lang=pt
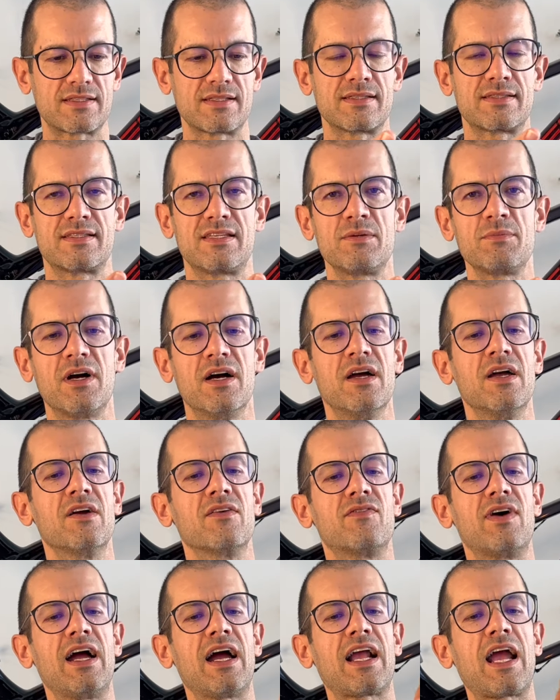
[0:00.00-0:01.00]
em cima,
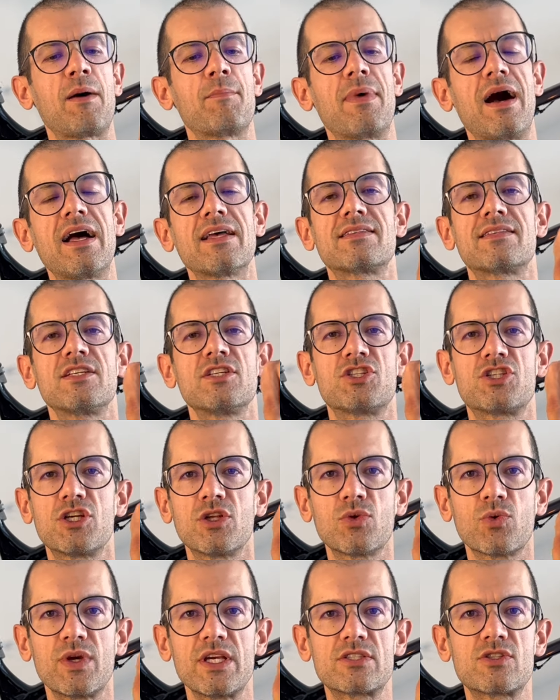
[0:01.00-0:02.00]
vai acabar
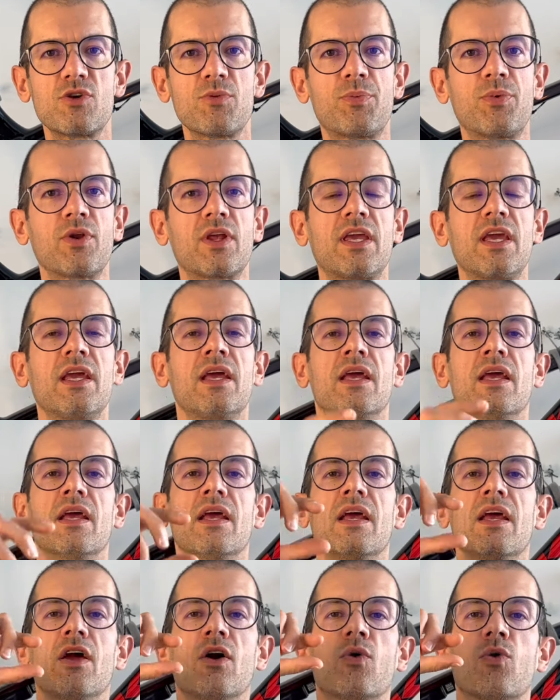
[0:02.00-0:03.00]
sentindo isso porque
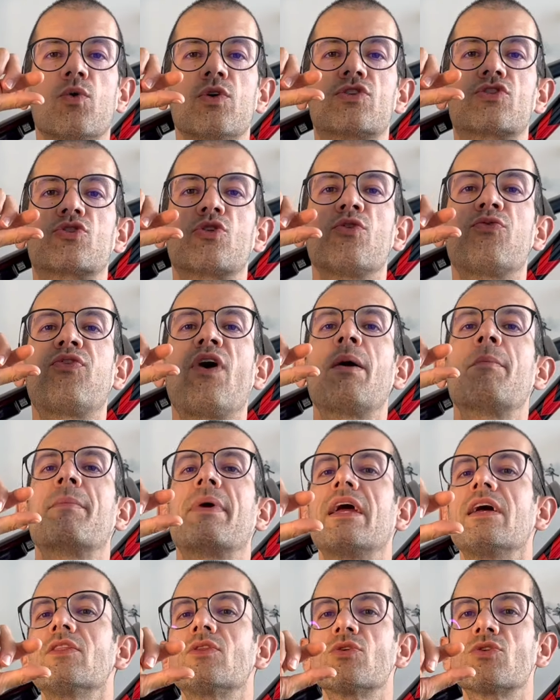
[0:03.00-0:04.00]
o
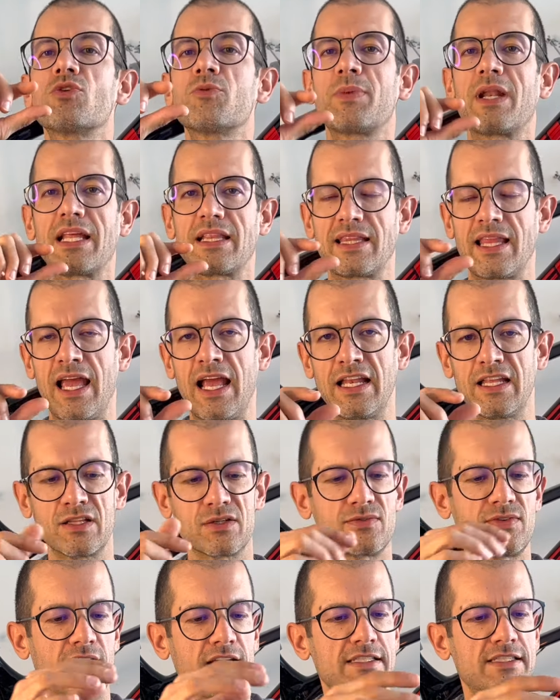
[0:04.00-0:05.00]
estofamento do bretelle
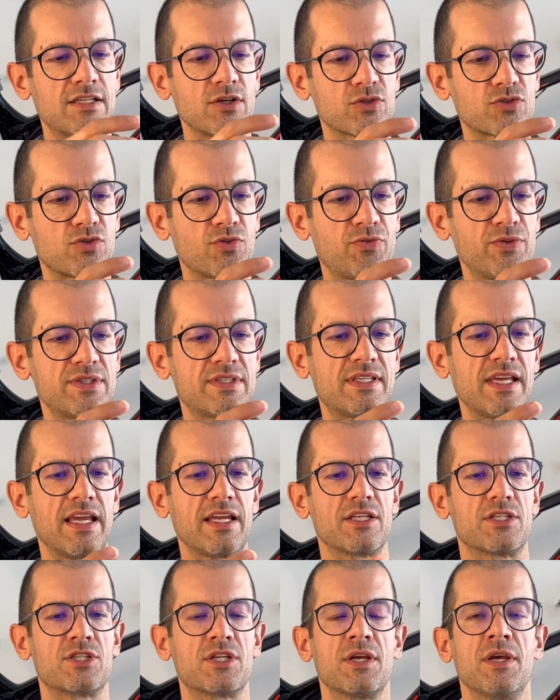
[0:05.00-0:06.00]
não vai ser o
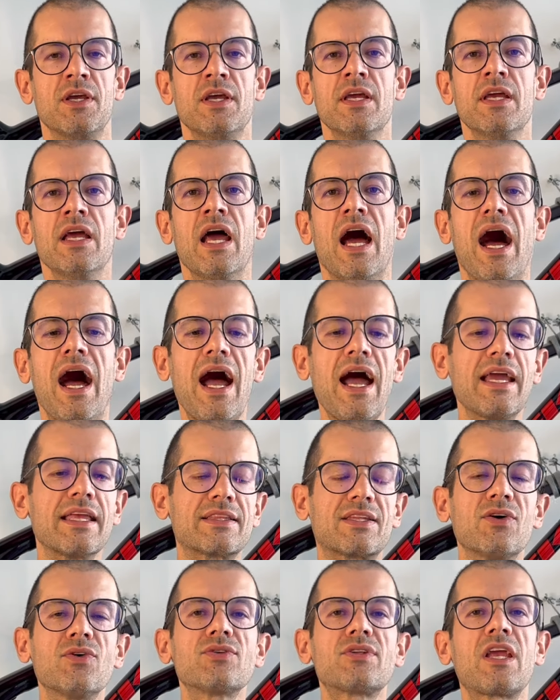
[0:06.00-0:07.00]
suficiente. Ah,
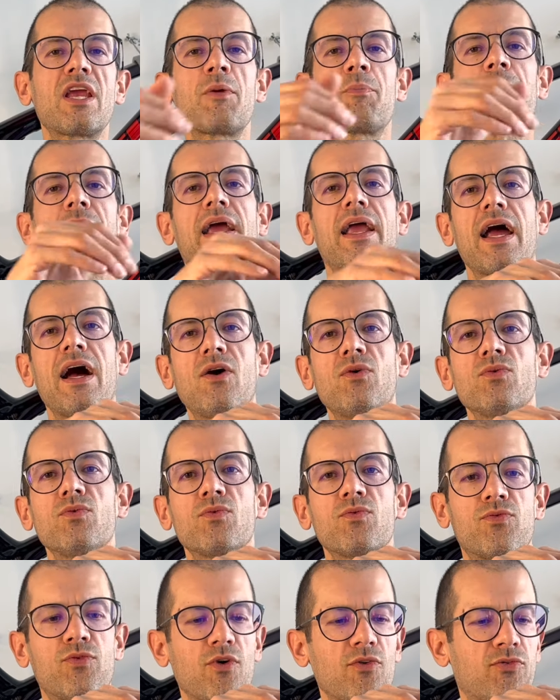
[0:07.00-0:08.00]
então eu tenho que pegar
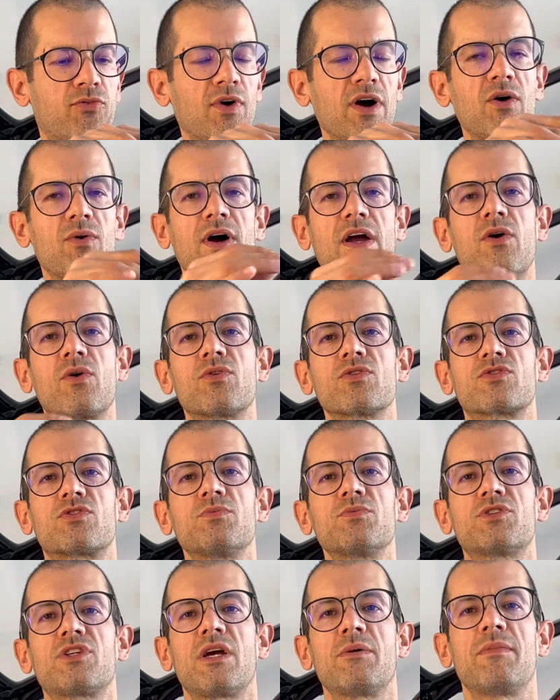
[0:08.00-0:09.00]
um fofão, aí eu
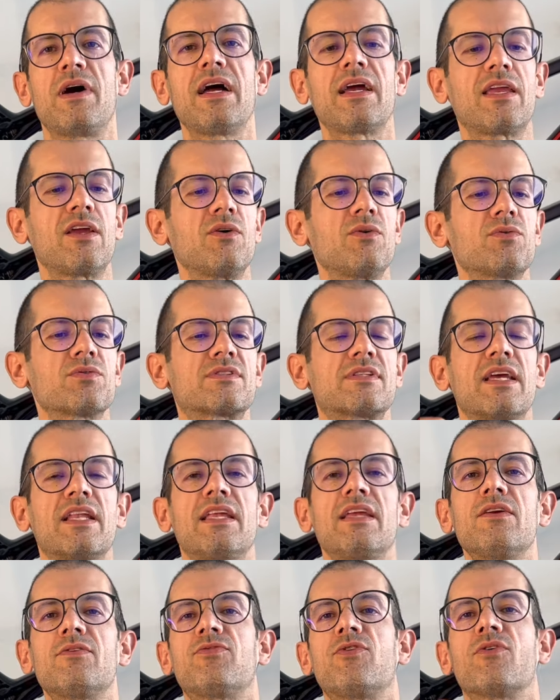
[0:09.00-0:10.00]
costumo chamar que é o
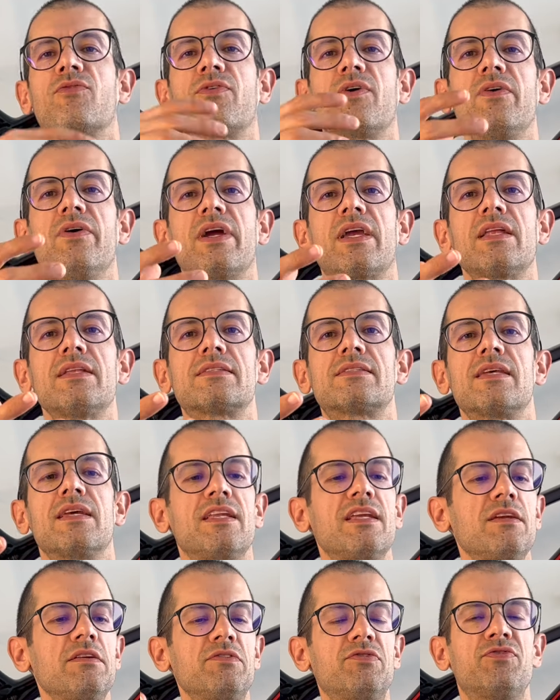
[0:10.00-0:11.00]
selim fofão, aquele
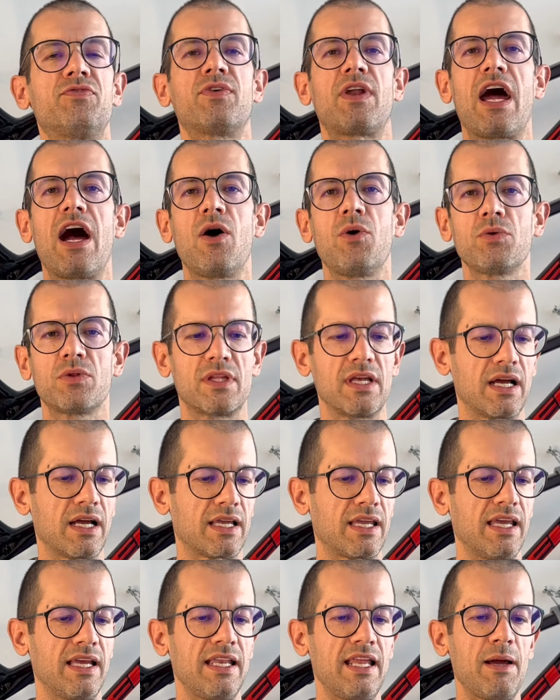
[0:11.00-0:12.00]
selim
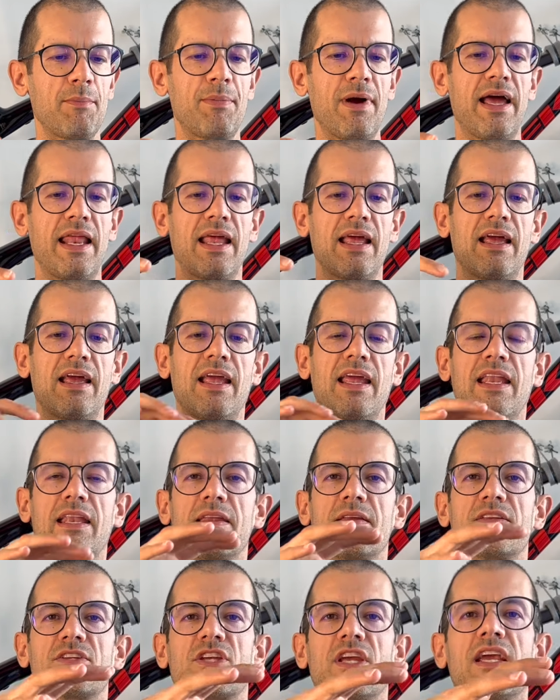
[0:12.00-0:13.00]
fralda, que ele, eh,
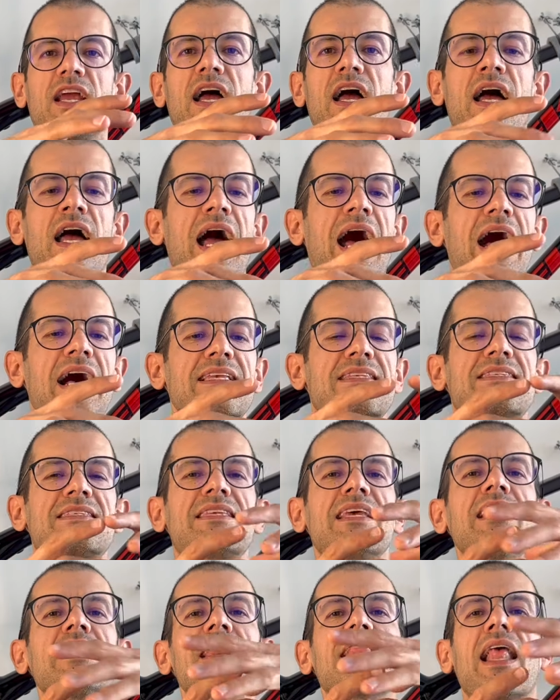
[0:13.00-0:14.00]
ele chega a
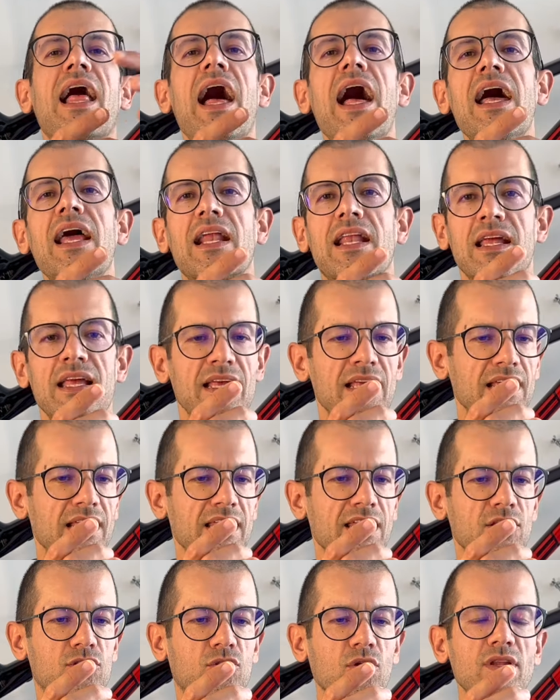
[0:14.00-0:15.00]
selar
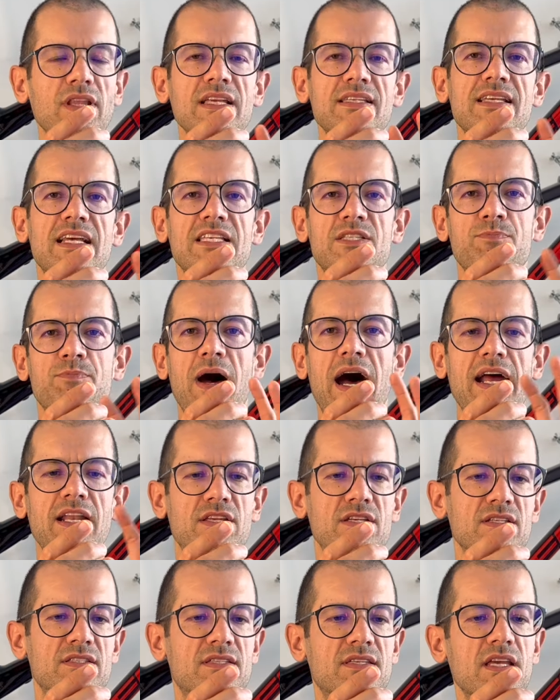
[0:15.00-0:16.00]
em todas as
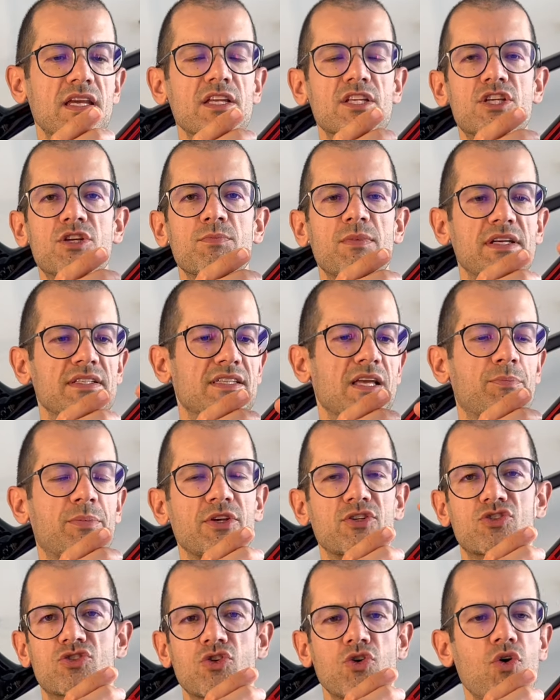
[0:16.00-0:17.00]
partes íntimas da
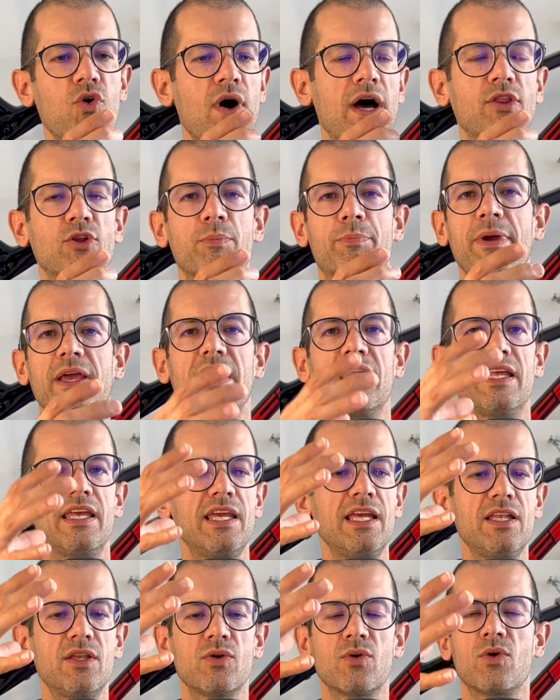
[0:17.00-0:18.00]
pessoa, no
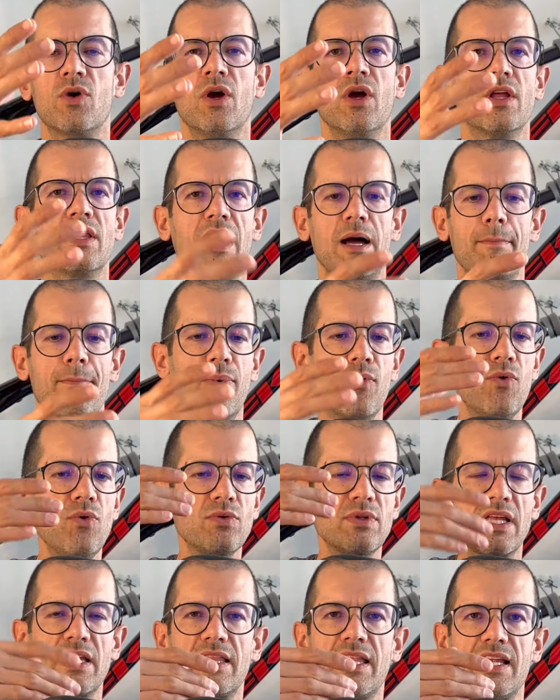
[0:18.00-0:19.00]
períneo, na
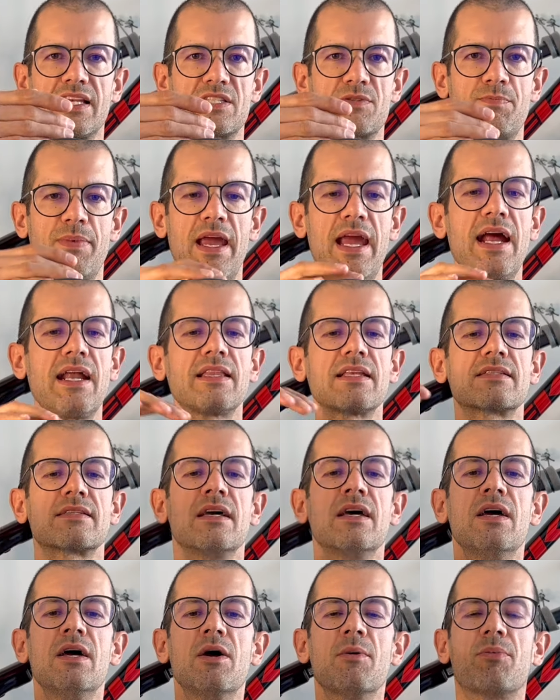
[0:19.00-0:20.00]
bunda, entre as pernas,
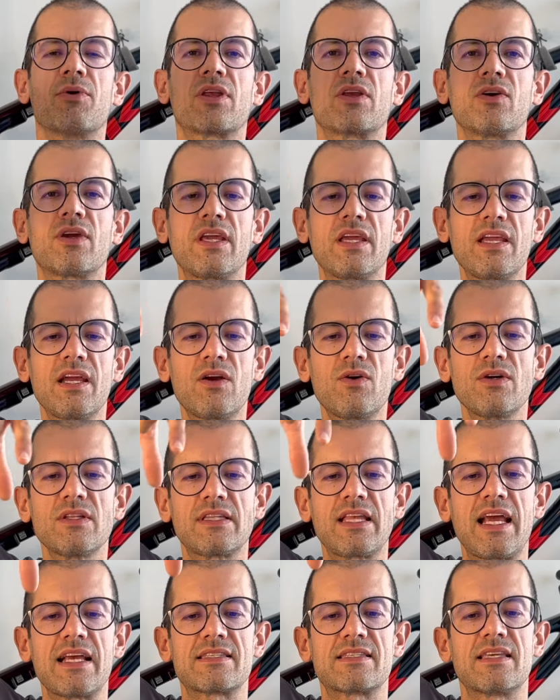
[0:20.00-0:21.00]
porque o que, que
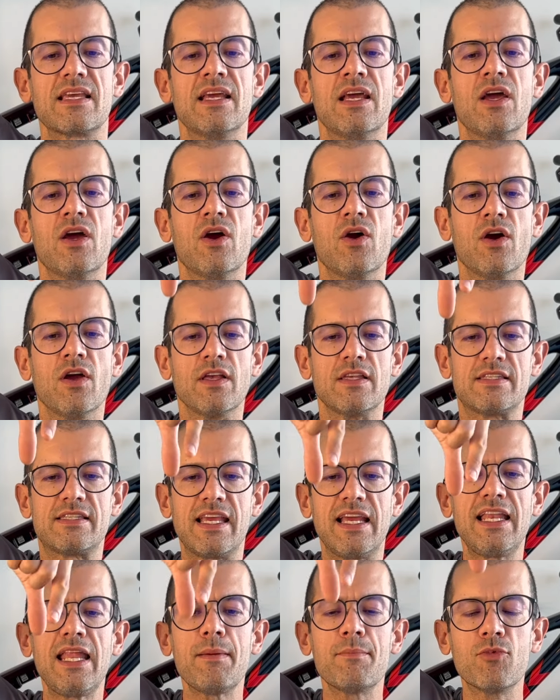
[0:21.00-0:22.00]
acontece?
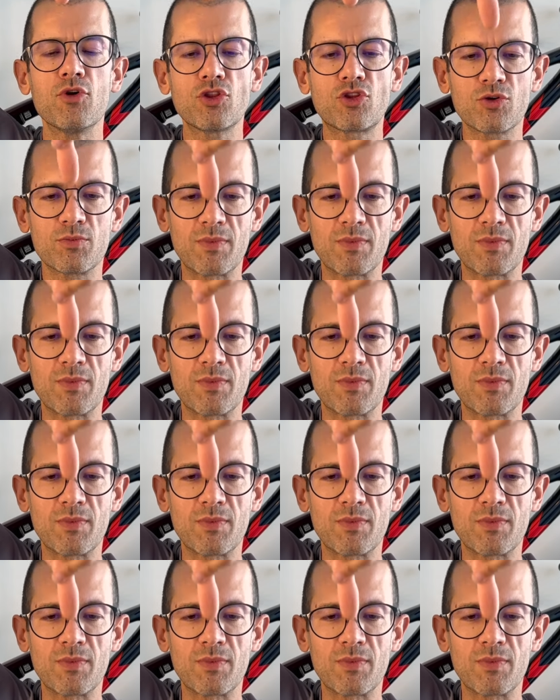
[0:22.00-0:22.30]
Se ele é muito